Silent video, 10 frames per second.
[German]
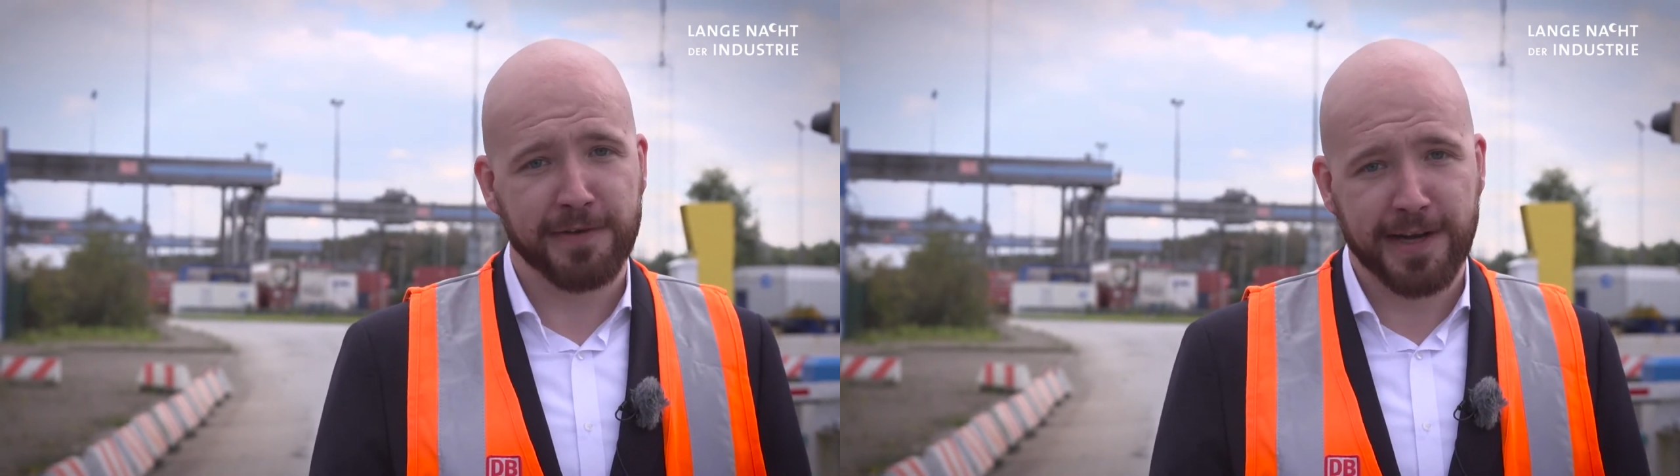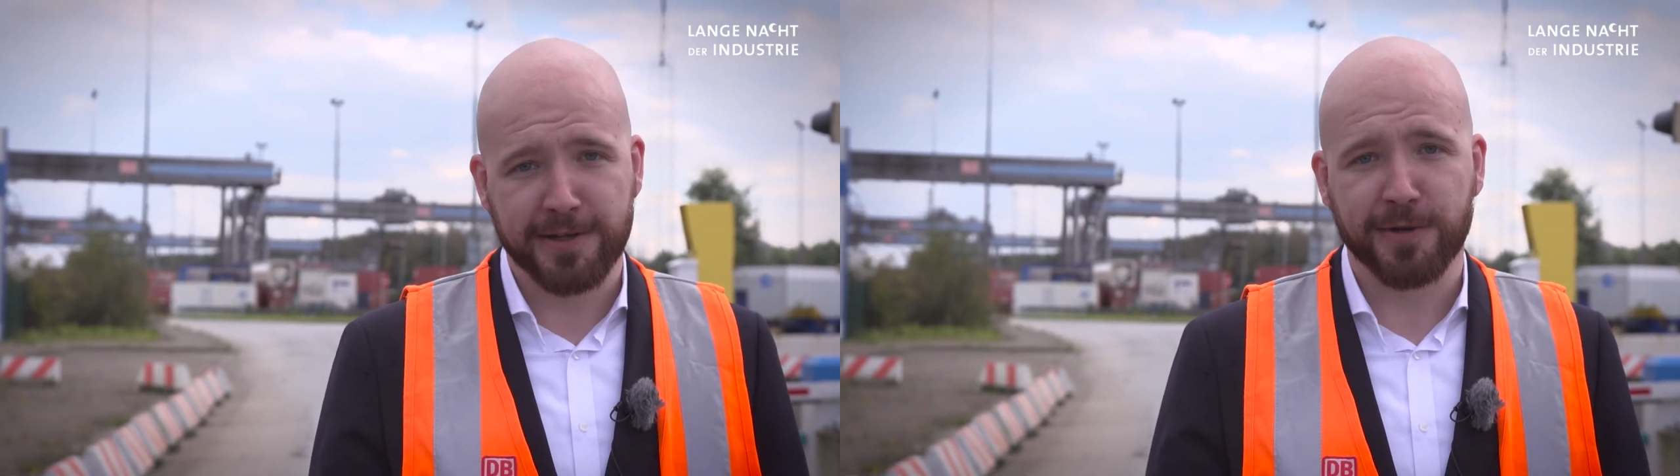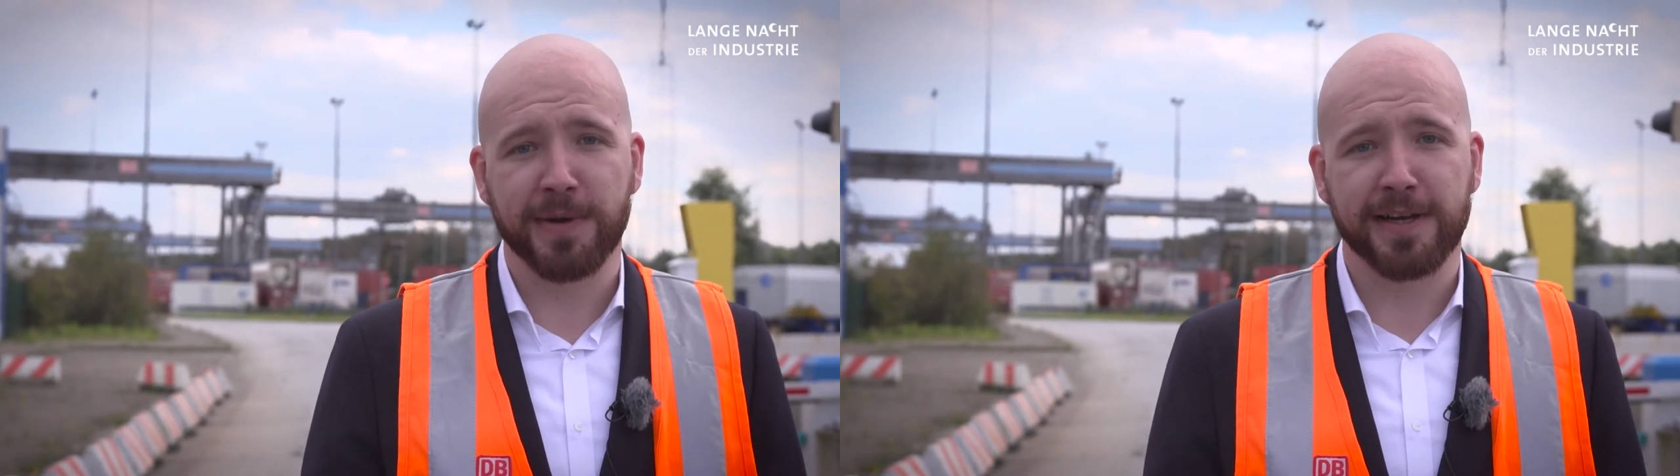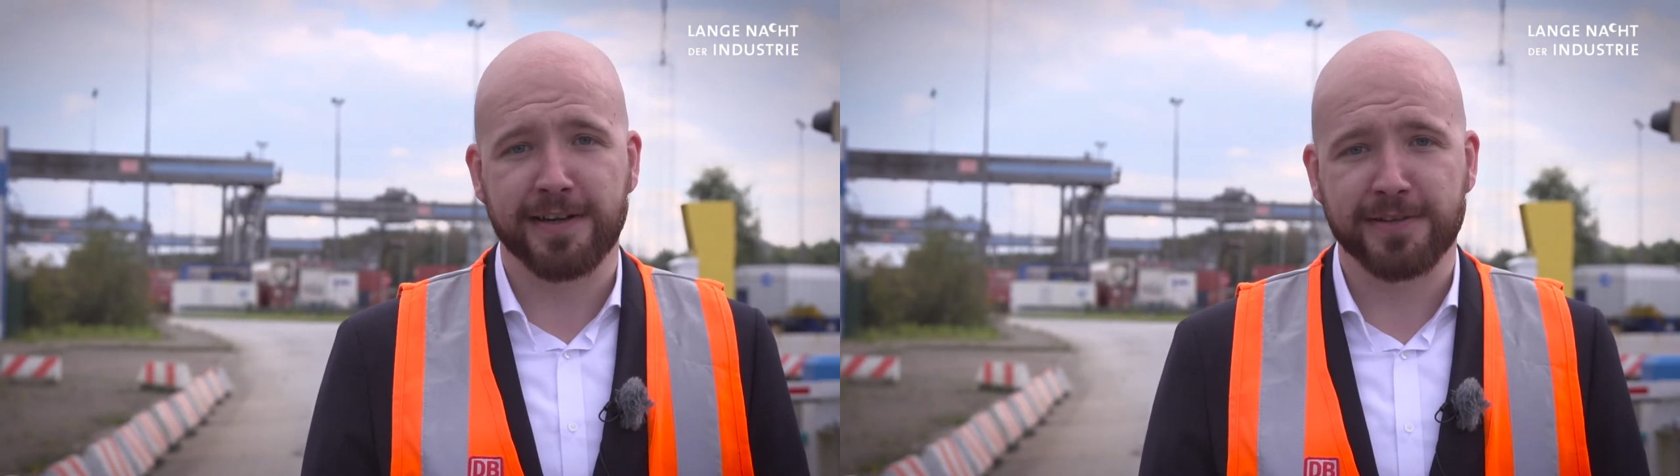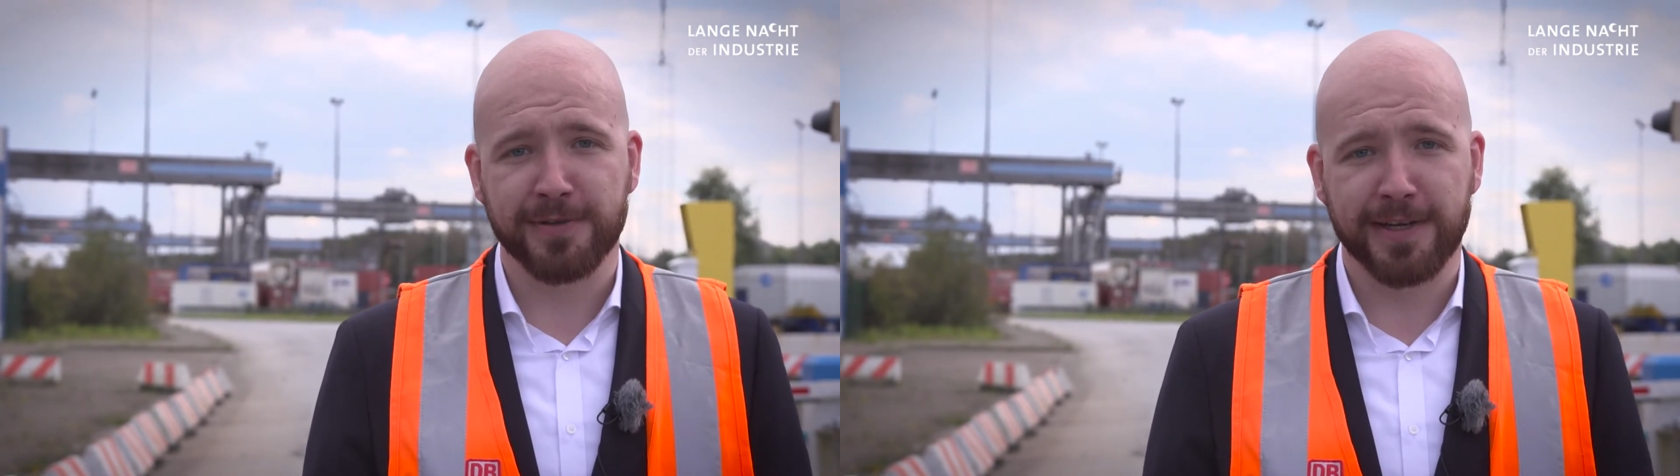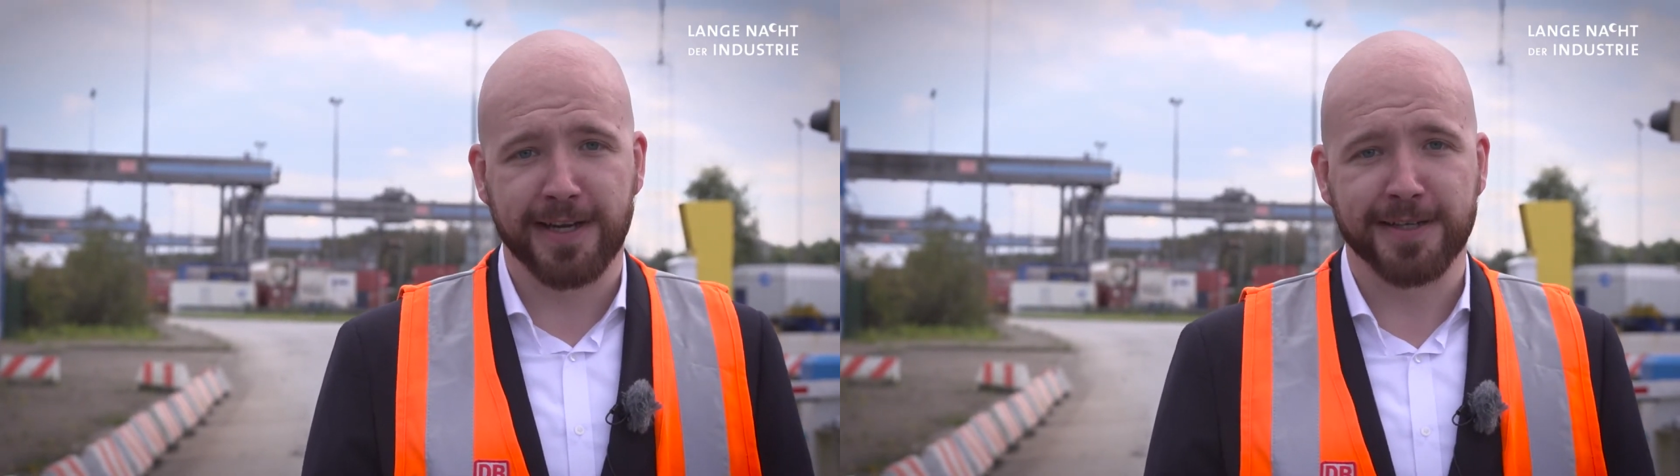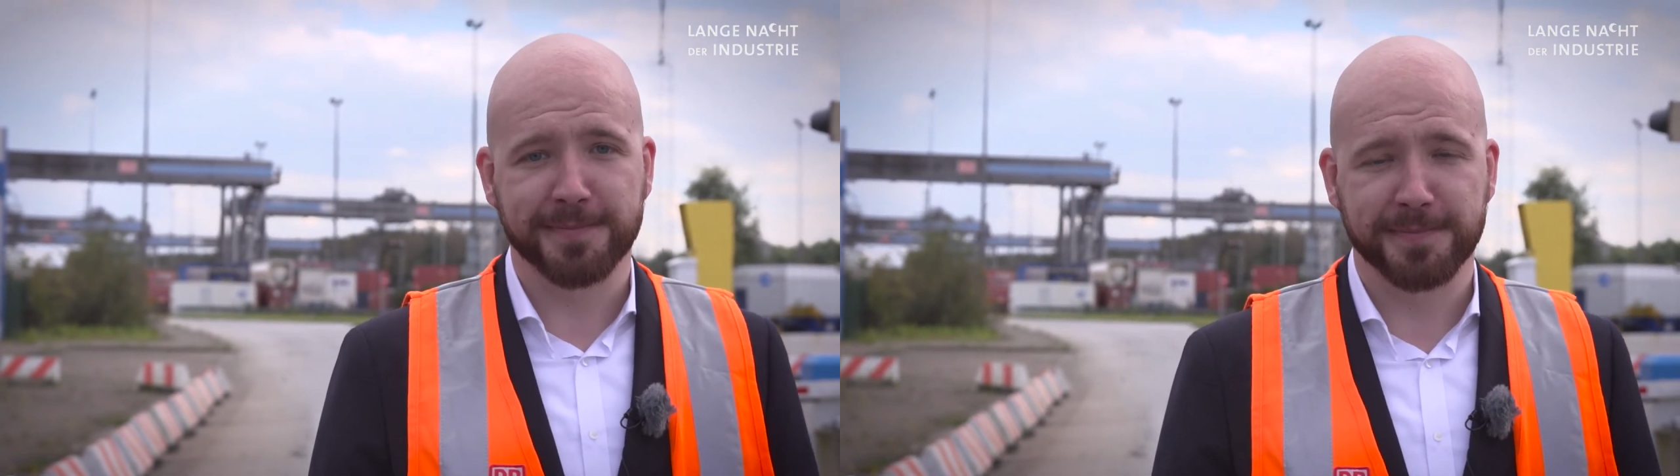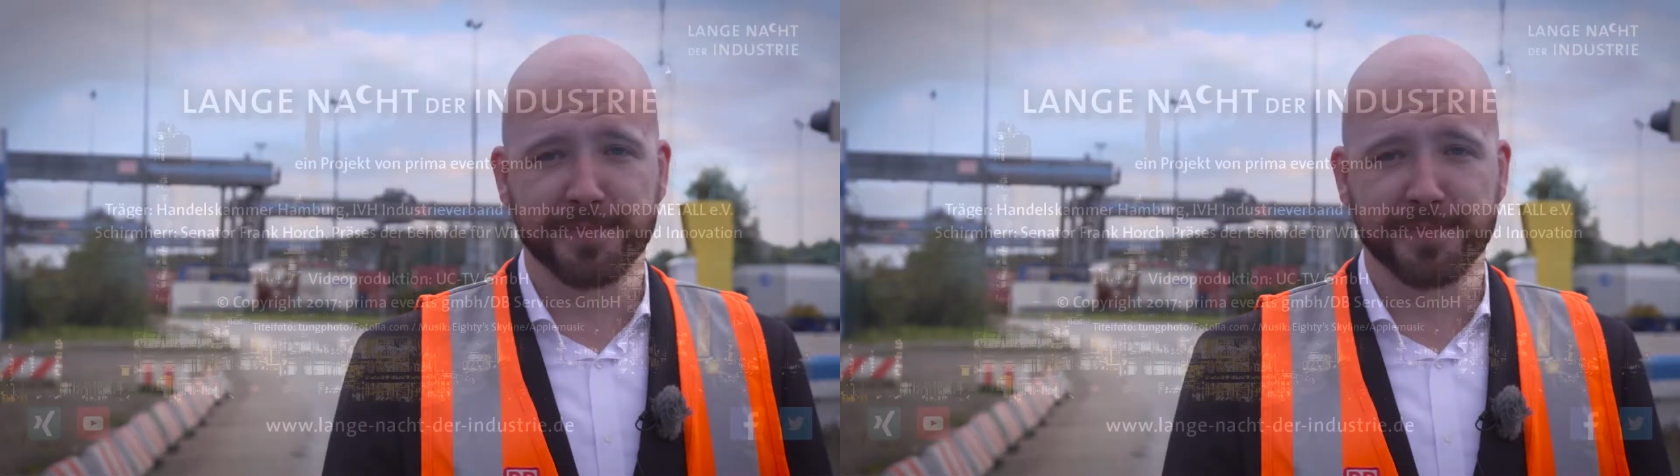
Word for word: vielleicht auch bald als Kollegen.